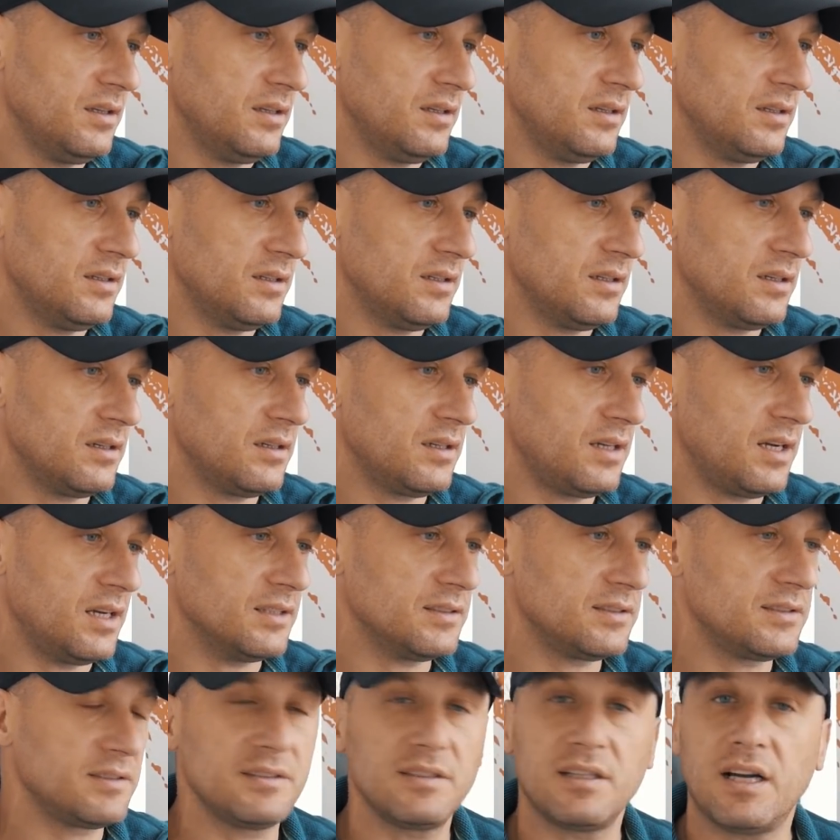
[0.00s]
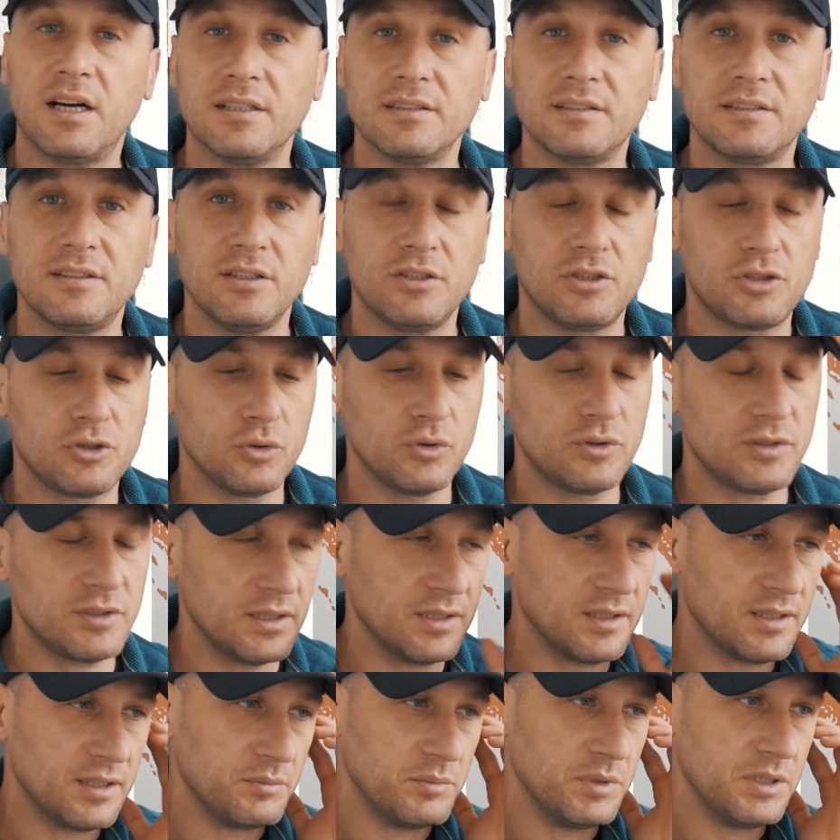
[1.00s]
äh, kannst, kannst dich
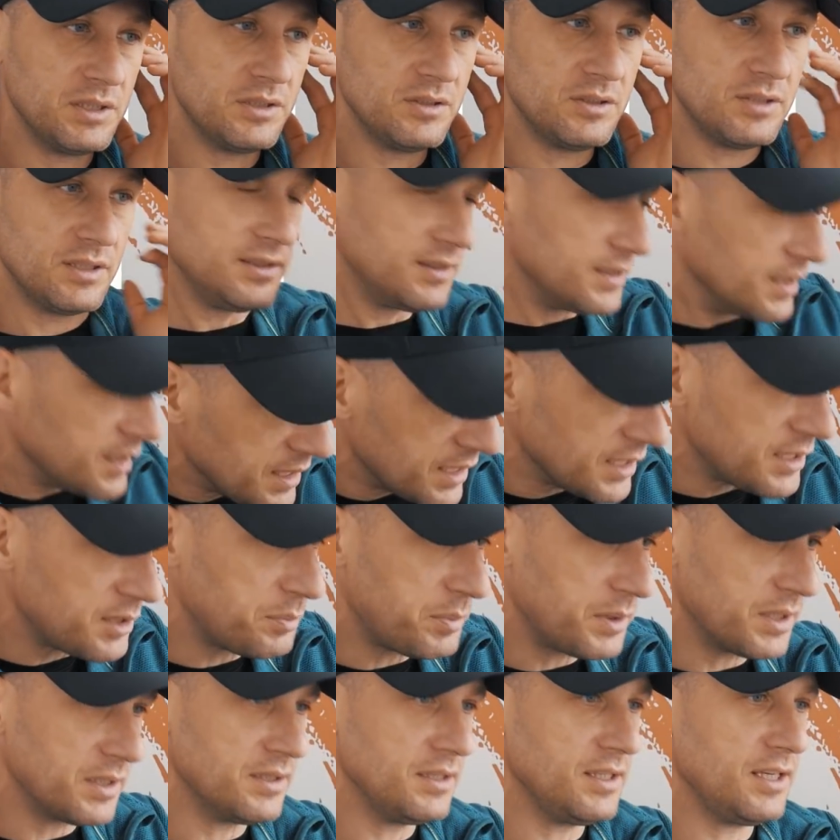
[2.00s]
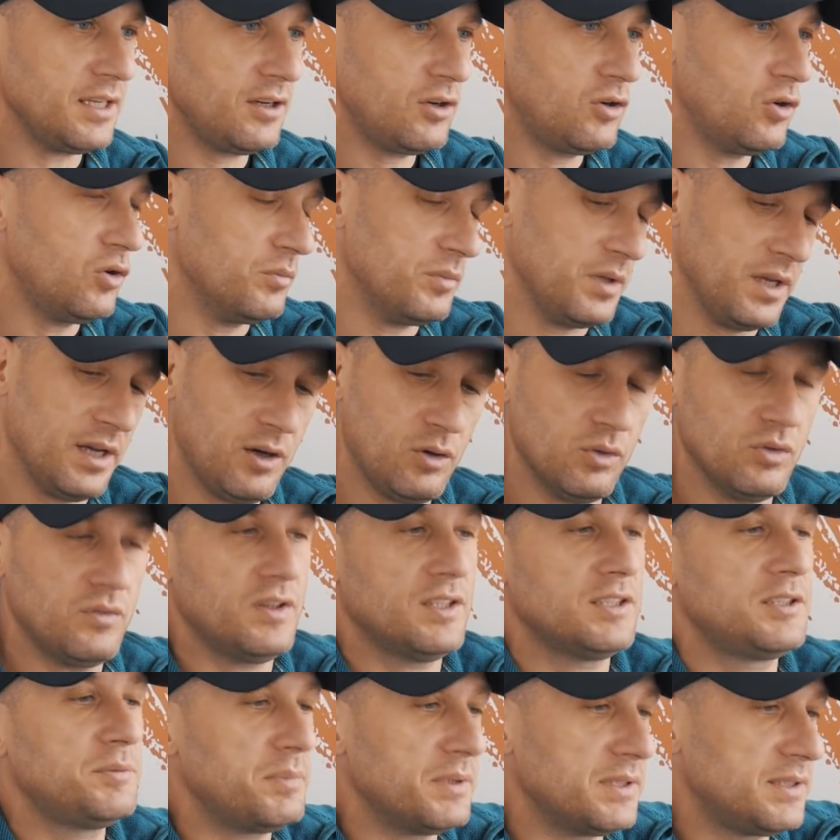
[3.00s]
schützen, damit dieser Headbutt nicht kommt. Ja, und
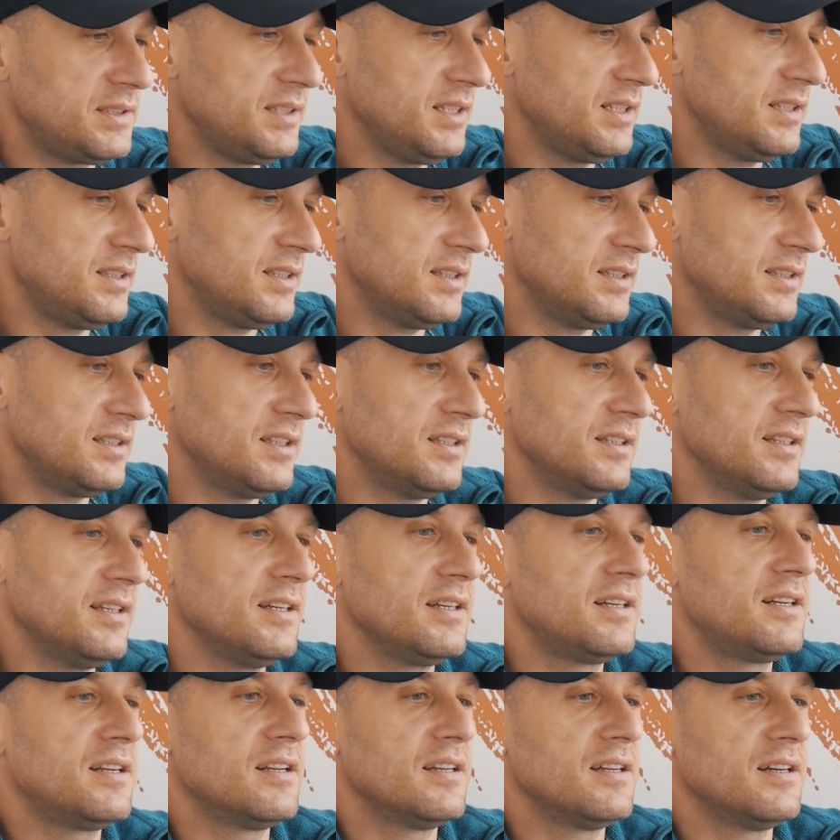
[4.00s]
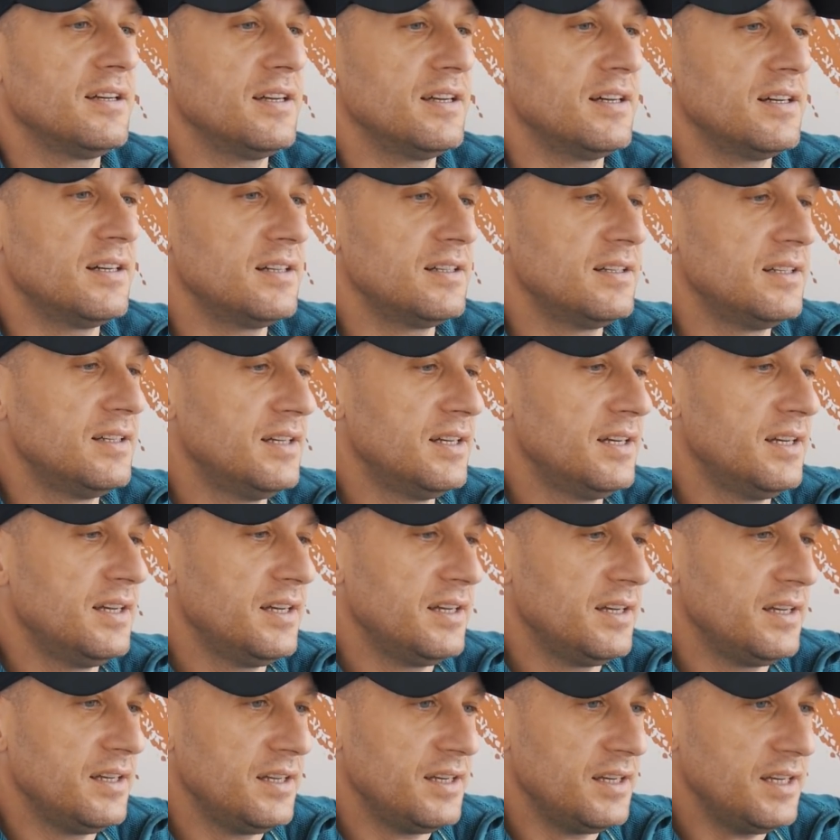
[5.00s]
was passiert dann? Dann, eh klar, ja.
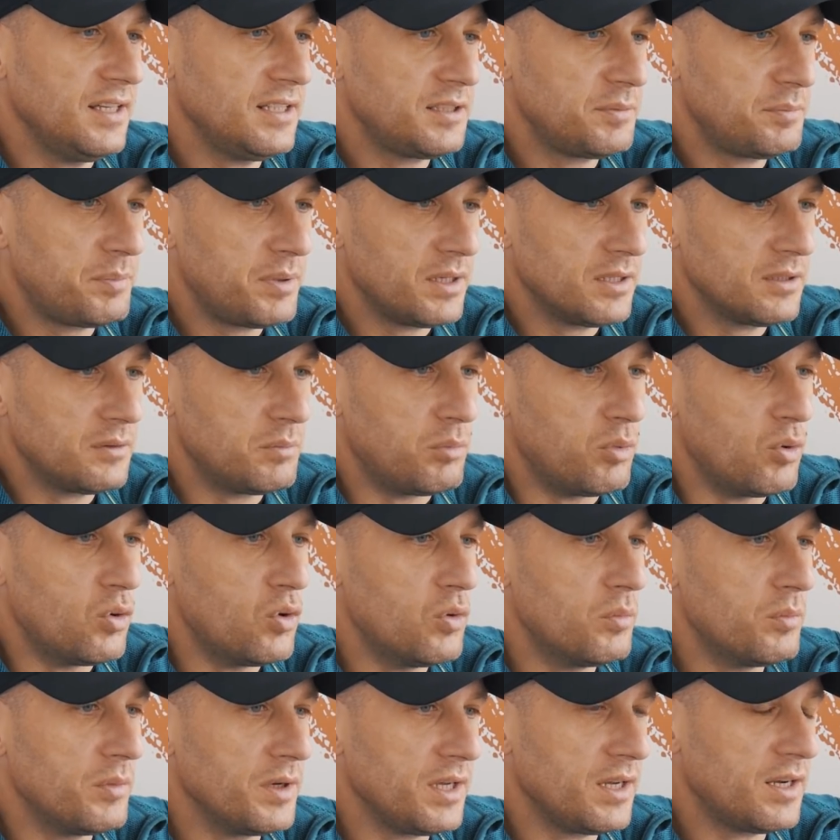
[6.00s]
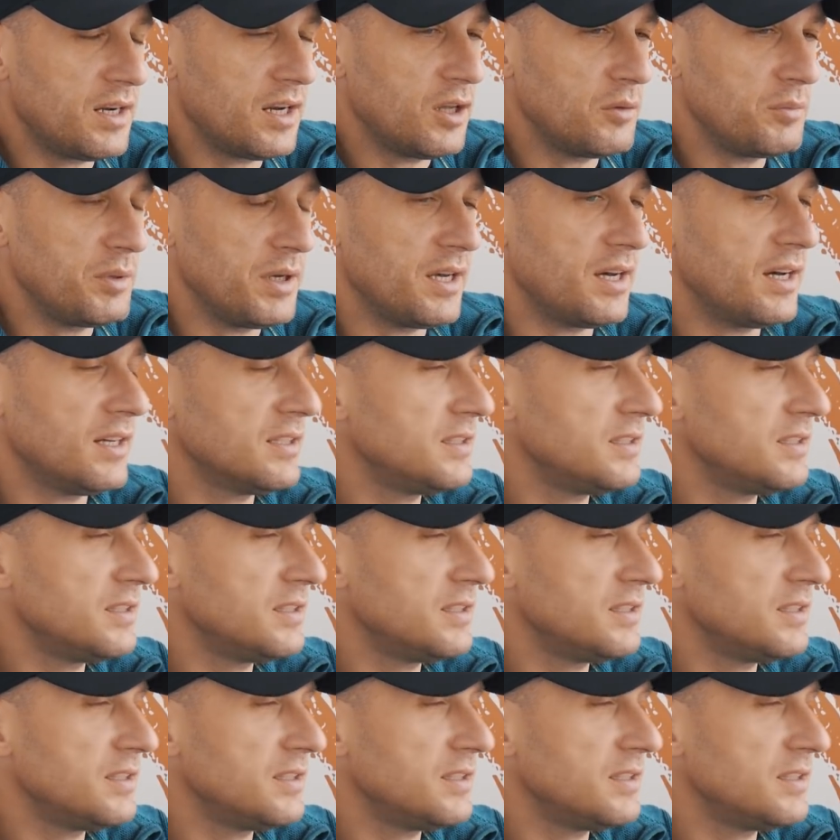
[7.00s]
Headbutt, boom. Ich glaube, er